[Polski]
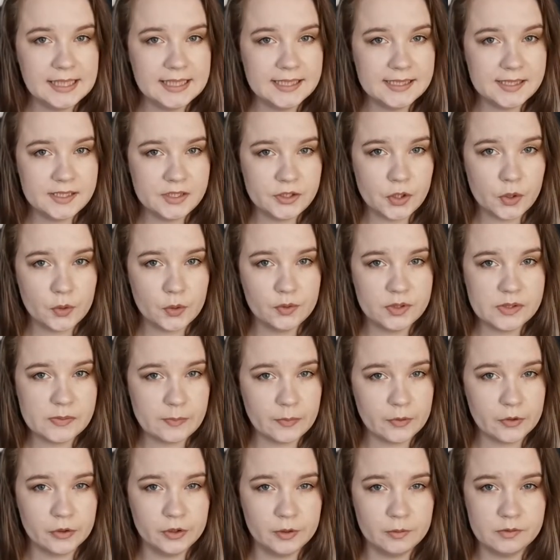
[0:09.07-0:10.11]
Nina jest cichą
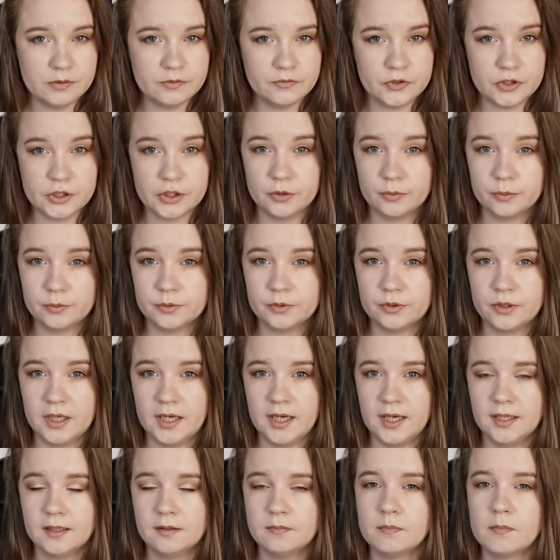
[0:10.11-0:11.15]
i spokojną dziewczyną,
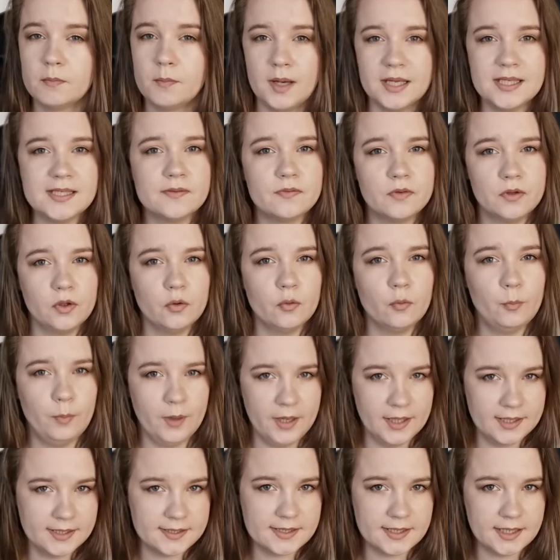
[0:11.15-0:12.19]
która ma
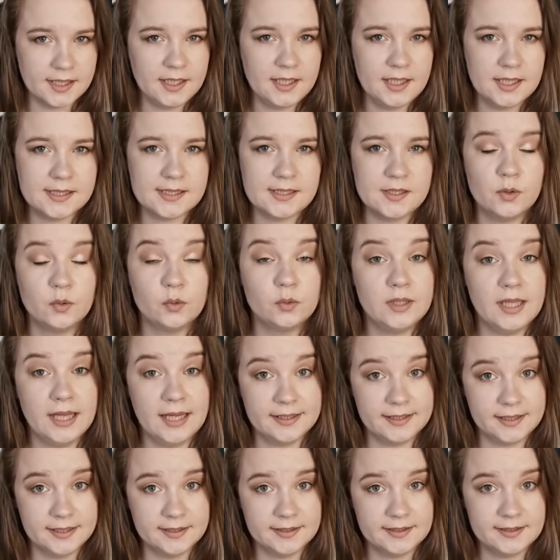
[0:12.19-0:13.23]
swoją pasję i jest nią
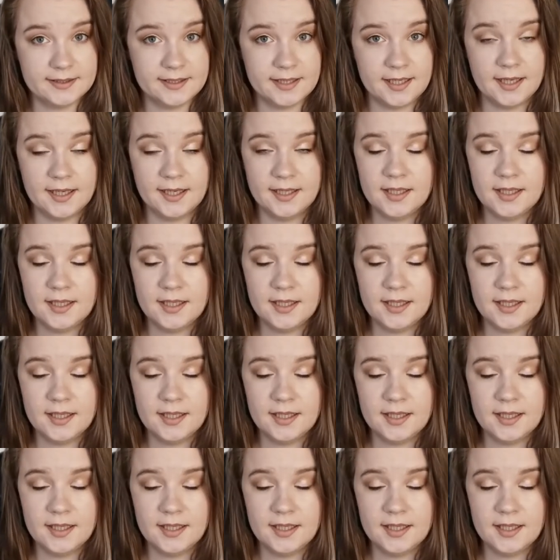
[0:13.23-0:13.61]
taniec,